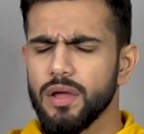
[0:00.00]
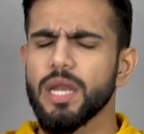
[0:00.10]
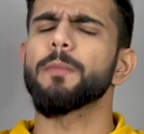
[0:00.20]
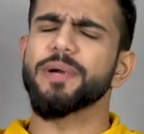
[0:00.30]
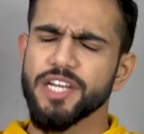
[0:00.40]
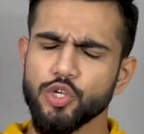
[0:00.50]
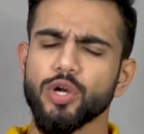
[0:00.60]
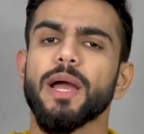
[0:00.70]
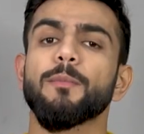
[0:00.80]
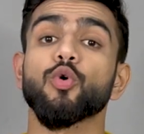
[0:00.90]
एंड एम प्रीटी
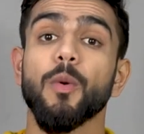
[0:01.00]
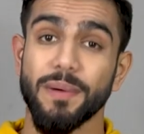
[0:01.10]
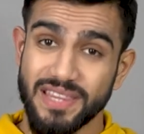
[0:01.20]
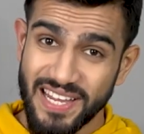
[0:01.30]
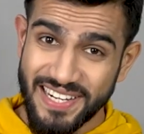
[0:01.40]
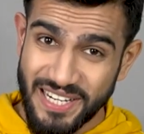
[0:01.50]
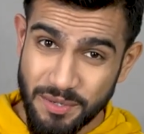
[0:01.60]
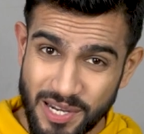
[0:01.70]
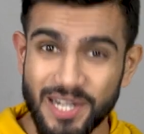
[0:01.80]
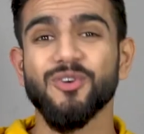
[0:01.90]
श्योर कि आप लोग को पता है कि
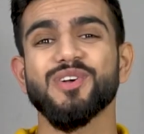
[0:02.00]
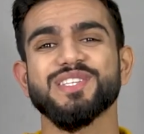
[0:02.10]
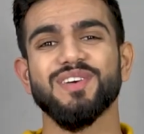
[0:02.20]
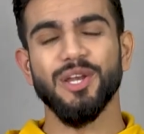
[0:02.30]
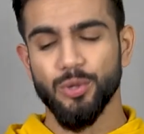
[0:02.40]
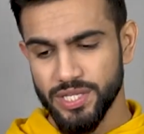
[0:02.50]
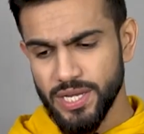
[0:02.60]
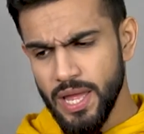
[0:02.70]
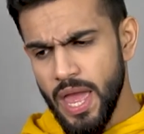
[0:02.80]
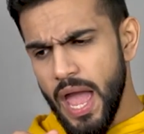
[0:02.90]
डेनिम जैकेट कौन सी वाली होती
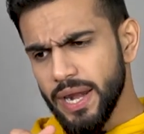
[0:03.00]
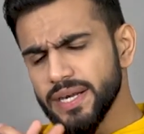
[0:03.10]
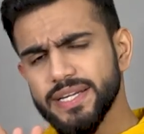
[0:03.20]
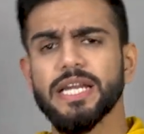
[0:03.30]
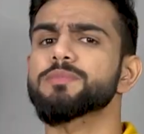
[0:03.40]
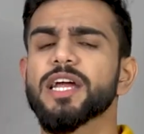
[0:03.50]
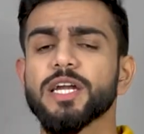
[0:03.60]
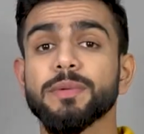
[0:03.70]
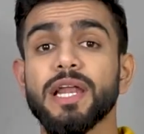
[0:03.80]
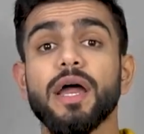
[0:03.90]
है एंड डेनिम
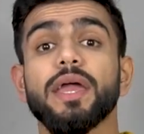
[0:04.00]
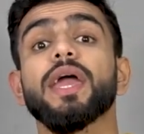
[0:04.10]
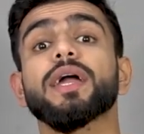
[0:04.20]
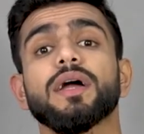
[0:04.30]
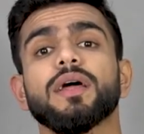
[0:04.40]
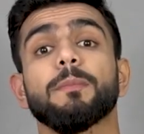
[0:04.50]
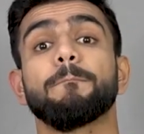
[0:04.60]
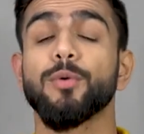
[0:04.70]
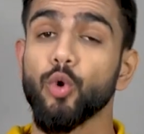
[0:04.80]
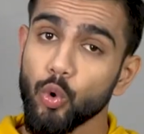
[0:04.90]
जैकेट में ना एक कलर
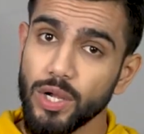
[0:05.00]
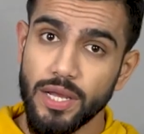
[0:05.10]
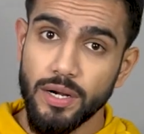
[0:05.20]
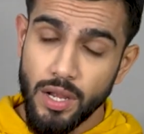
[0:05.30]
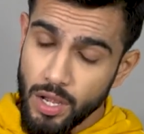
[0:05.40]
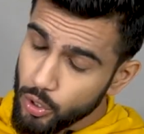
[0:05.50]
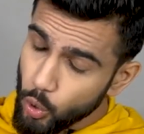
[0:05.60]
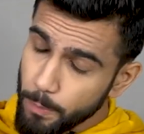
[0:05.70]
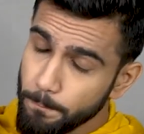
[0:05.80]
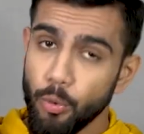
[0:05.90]
ब्लू कलर
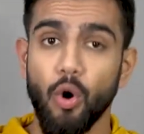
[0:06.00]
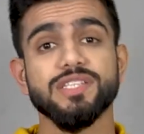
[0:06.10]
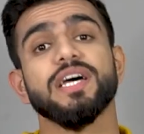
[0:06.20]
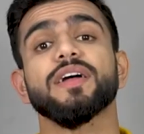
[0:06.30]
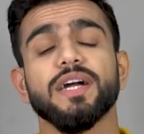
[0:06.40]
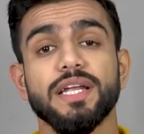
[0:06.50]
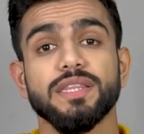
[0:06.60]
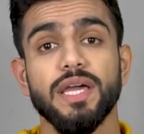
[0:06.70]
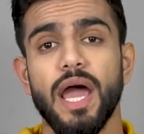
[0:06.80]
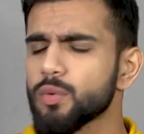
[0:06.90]
लोग बहुत ज्यादा
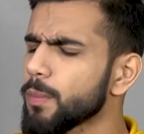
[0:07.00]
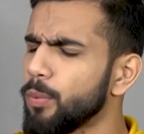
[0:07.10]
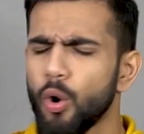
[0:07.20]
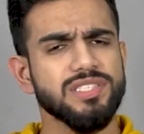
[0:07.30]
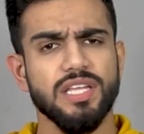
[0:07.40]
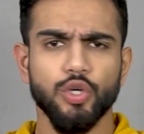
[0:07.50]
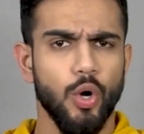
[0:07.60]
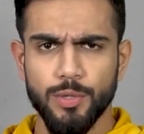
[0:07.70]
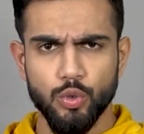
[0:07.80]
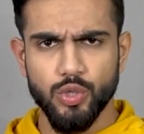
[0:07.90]
खरीदते हैं एंड वो बहुत ज्यादा
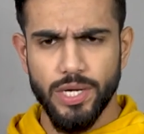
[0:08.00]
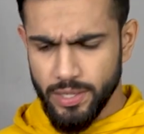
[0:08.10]
कॉमन हो चुका